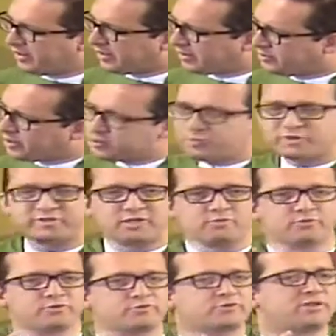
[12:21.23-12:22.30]
que nós
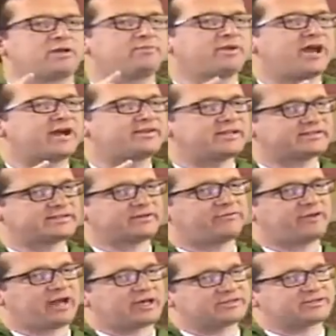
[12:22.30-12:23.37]
possamos nos lembrar desta
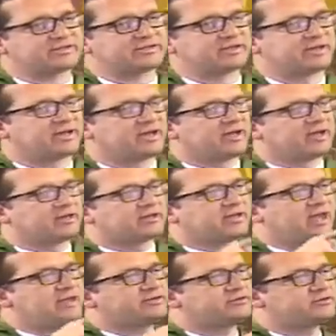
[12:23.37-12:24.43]
frase:
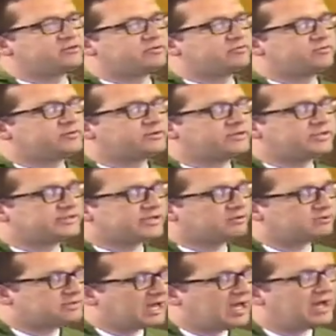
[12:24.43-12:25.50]
Quem se, se
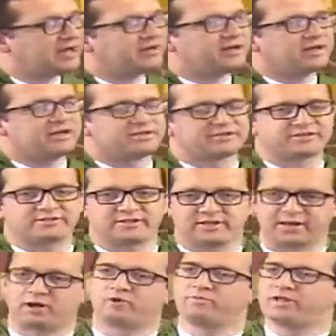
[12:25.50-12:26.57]
exaltar
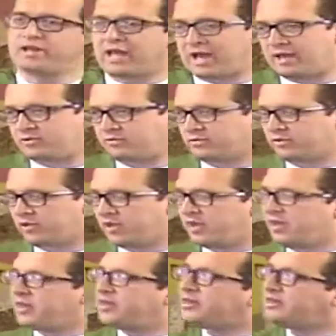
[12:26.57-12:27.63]
será humilhado,
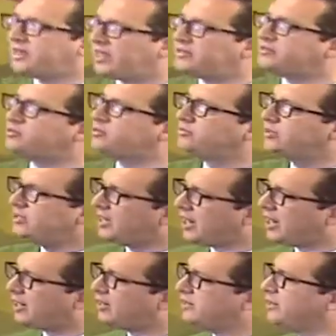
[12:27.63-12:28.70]
e quem se
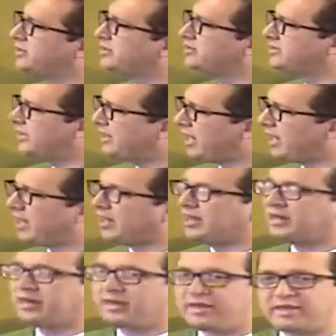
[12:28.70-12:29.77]
humilhar será
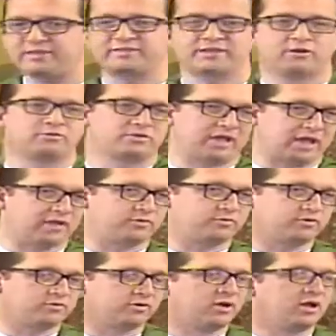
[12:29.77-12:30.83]
exaltado.
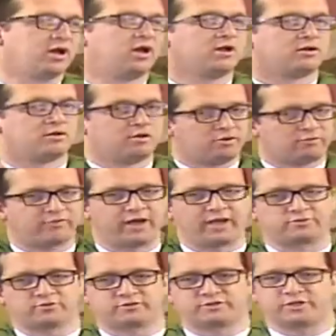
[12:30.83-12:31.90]

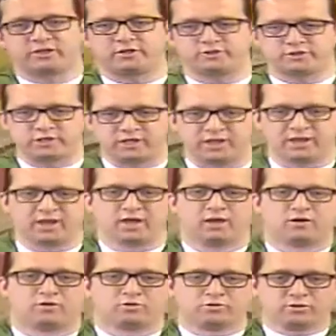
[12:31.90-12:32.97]
Louvado seja
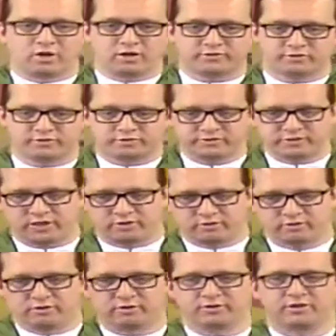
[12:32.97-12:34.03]
o nosso
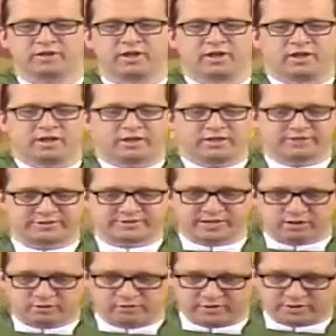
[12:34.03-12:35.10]
Senhor e
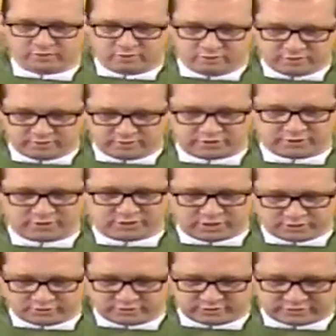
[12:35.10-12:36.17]
Salvador
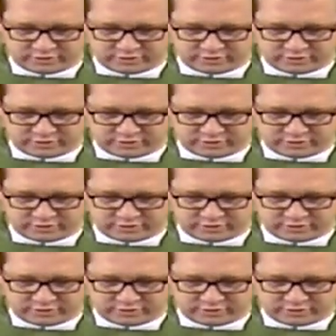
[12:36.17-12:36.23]
Jesus